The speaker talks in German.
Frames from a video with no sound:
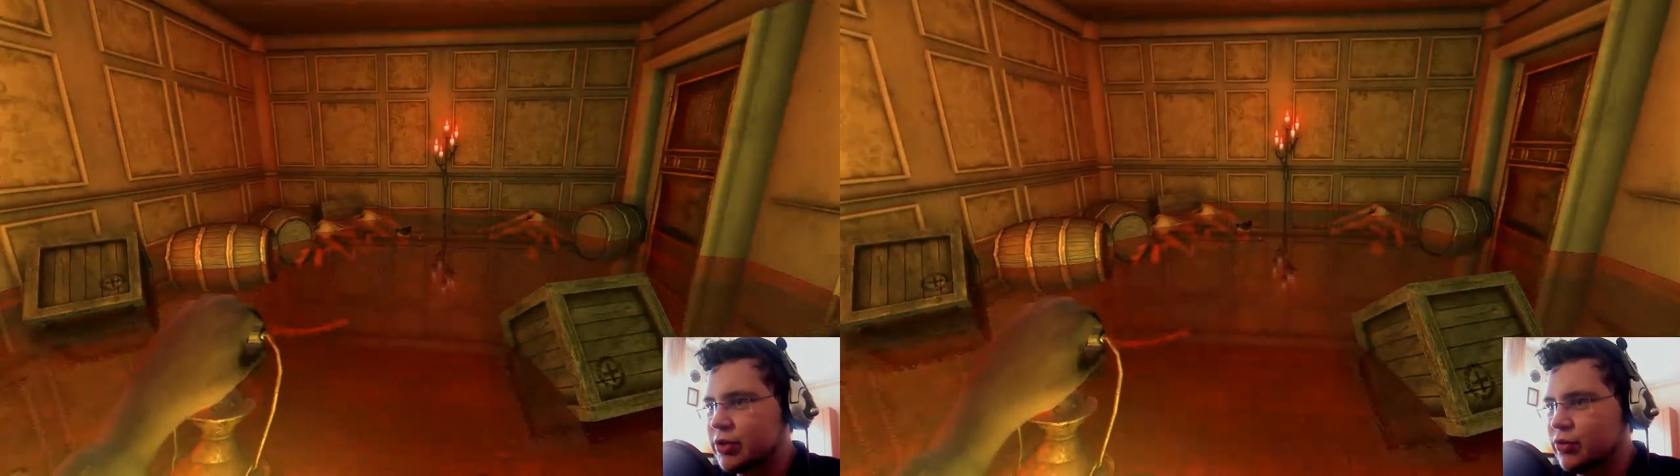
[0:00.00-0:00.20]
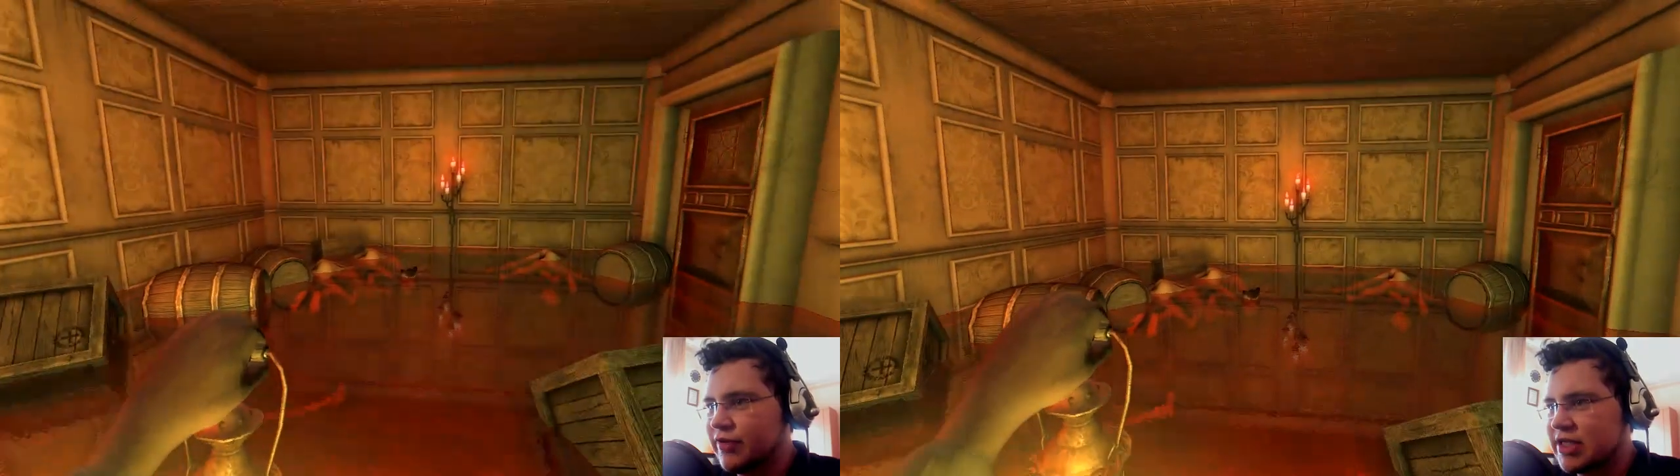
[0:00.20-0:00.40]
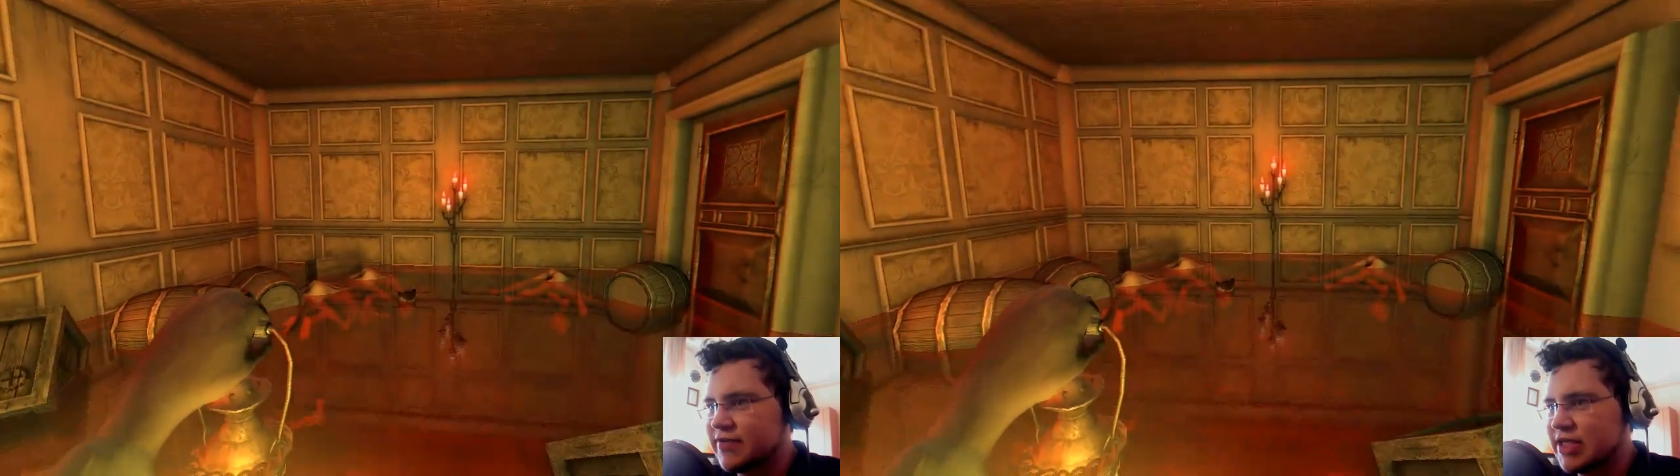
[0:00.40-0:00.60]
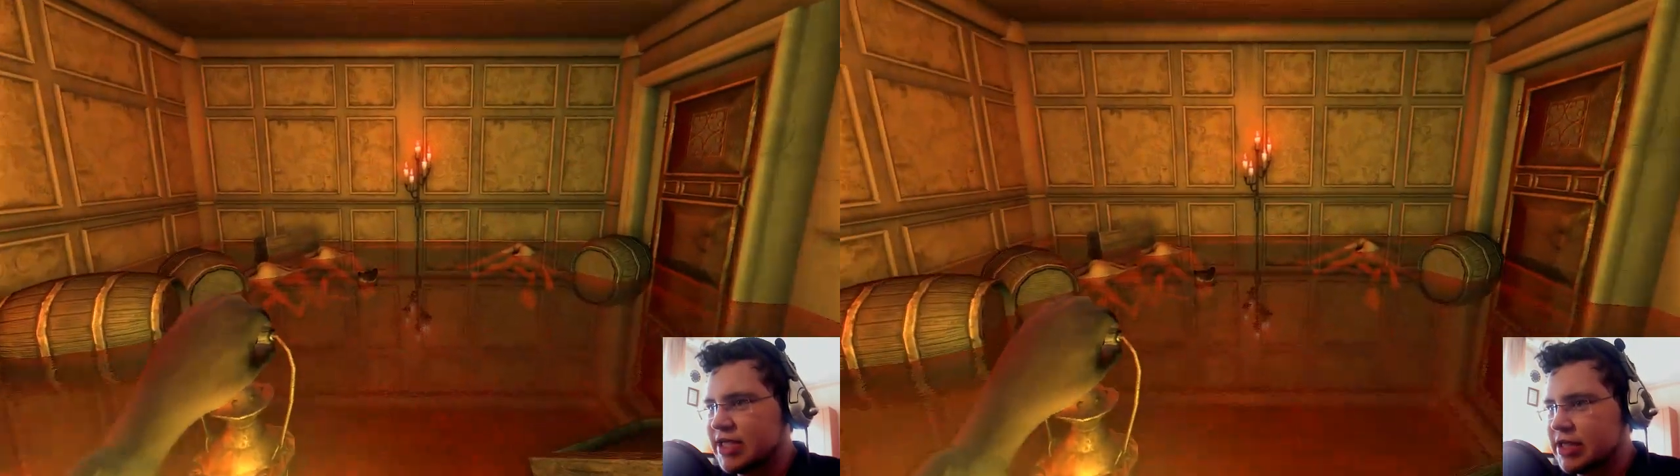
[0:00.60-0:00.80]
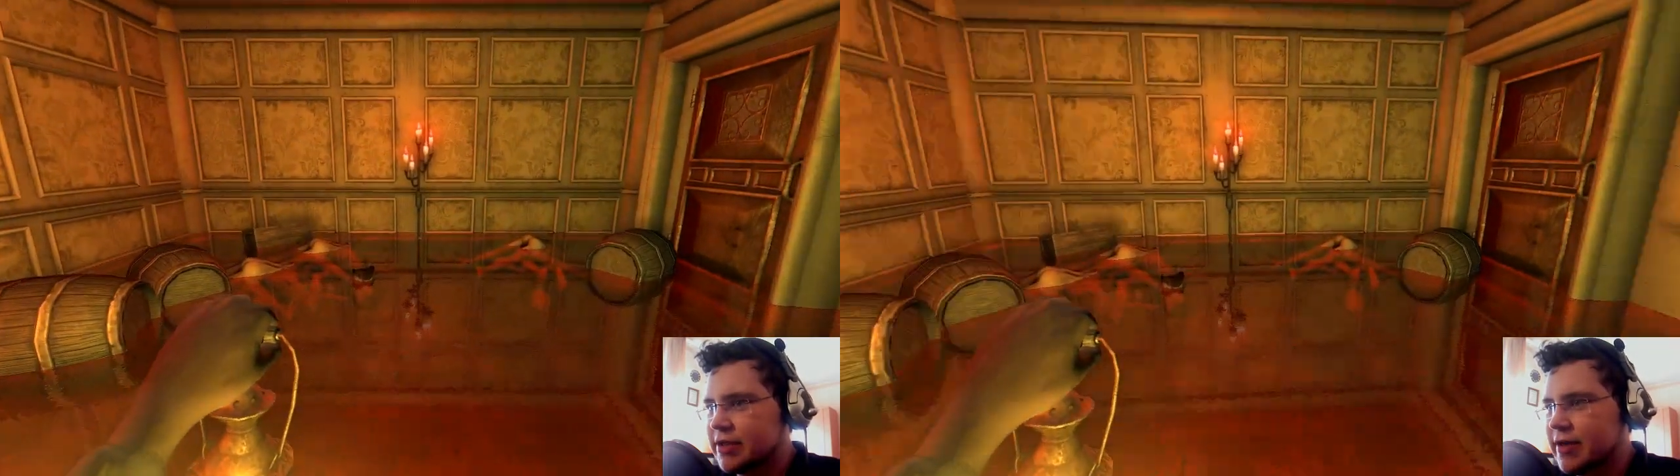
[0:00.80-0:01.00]
und was weiß
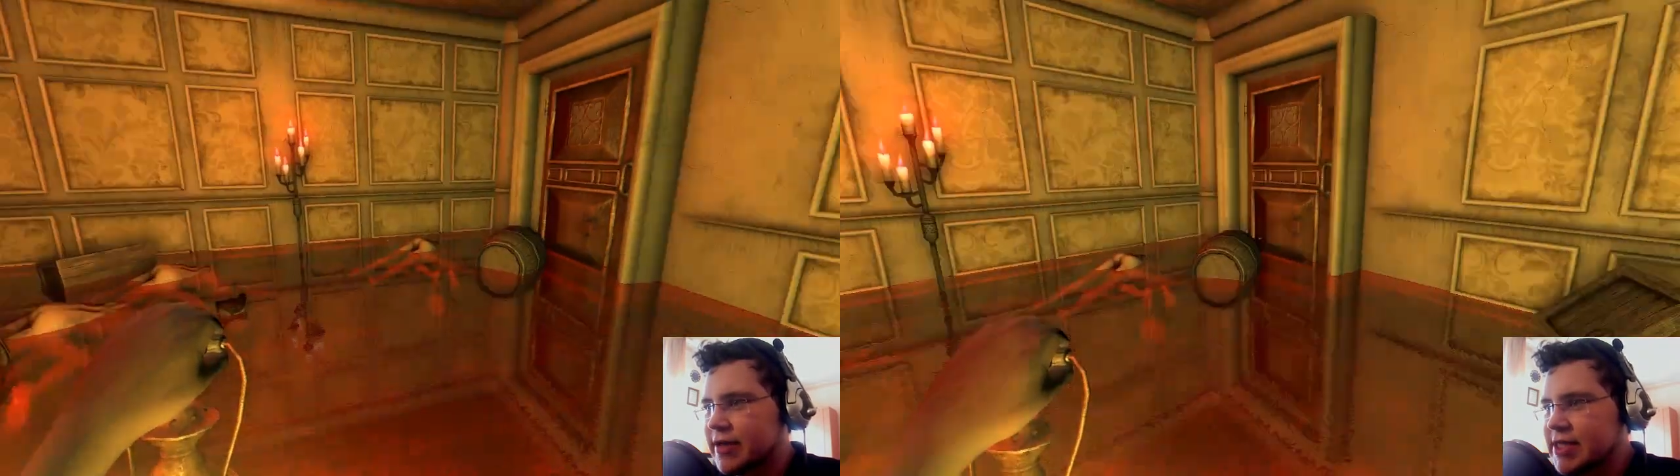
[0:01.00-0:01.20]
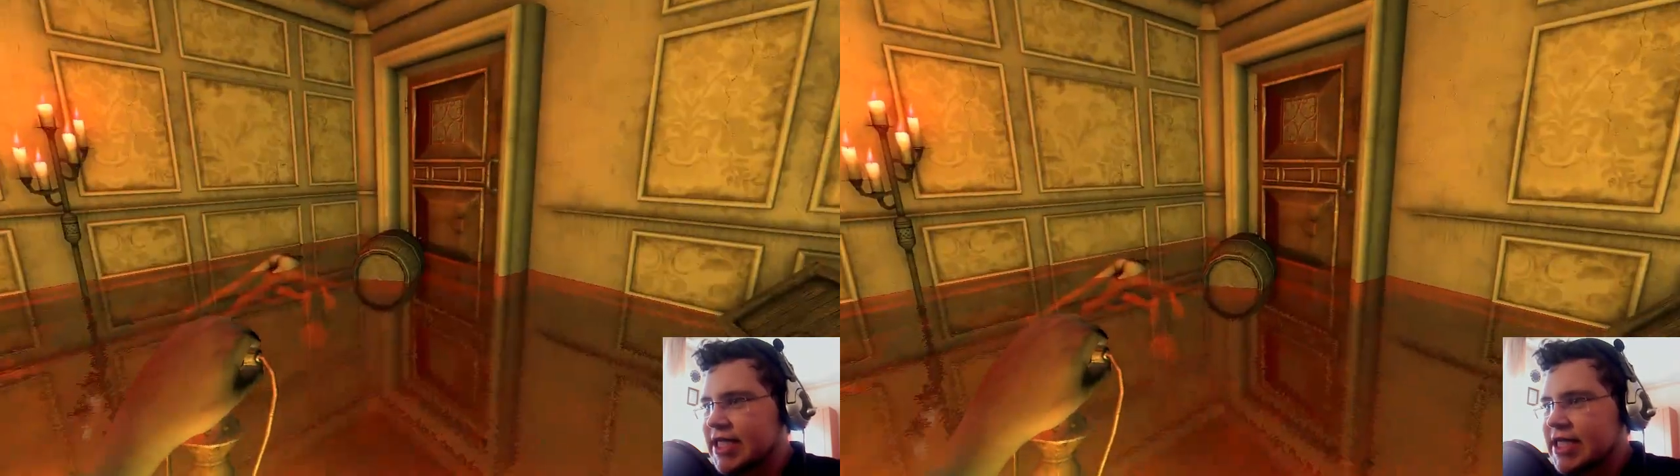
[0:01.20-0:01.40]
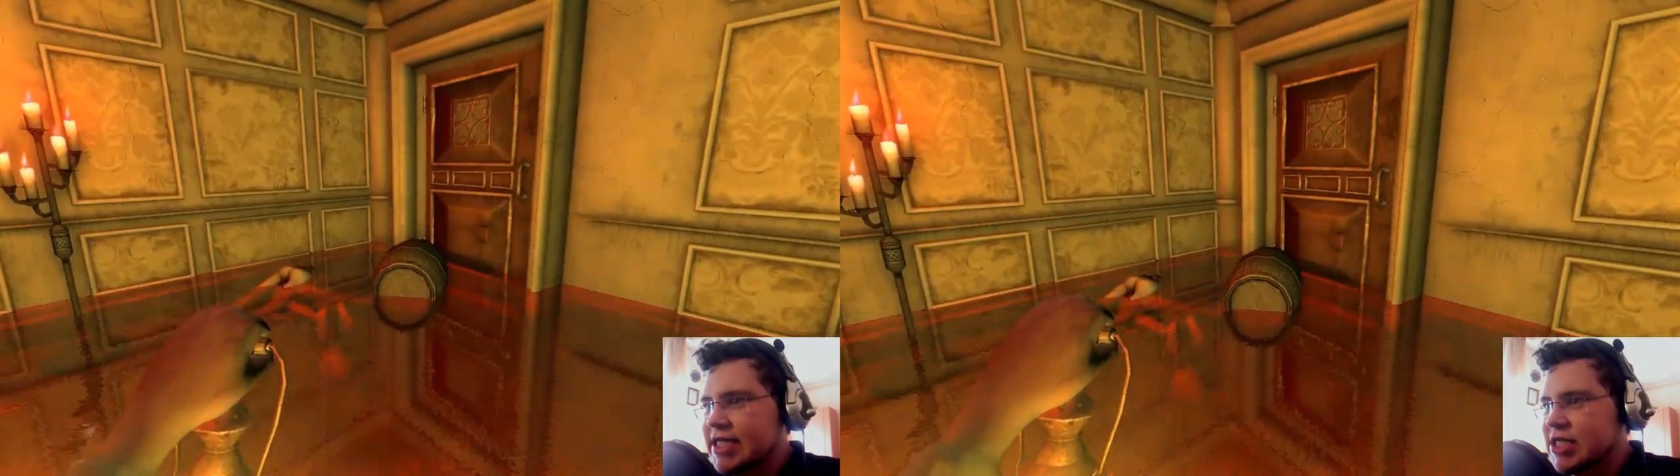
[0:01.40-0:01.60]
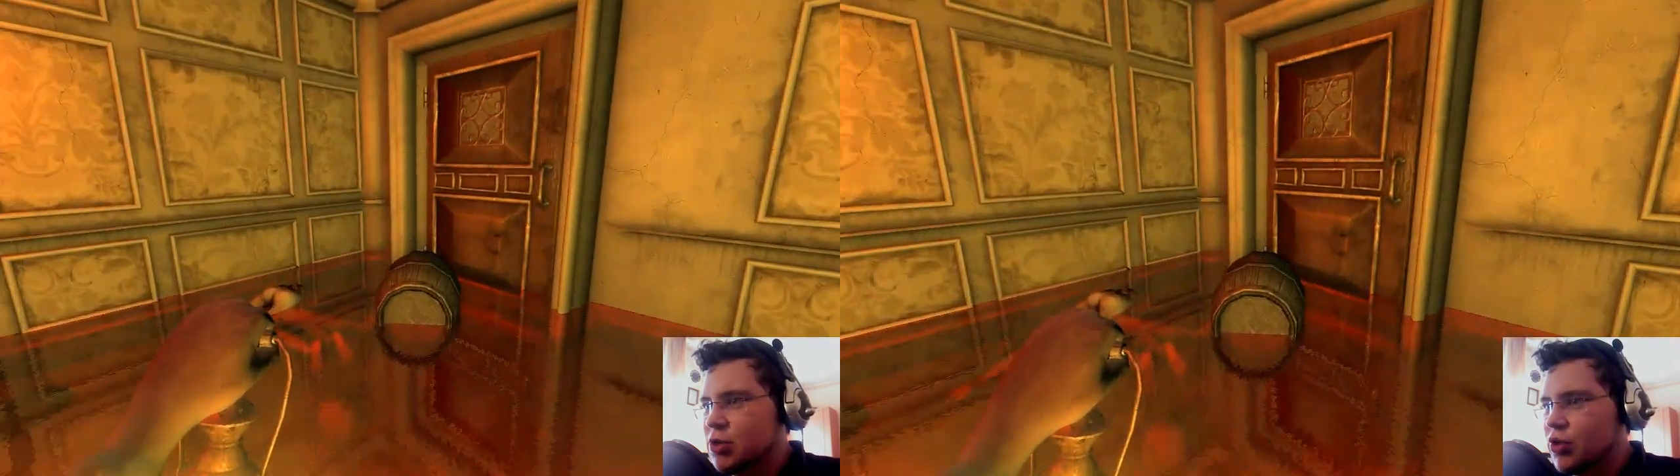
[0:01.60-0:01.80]
ich. So,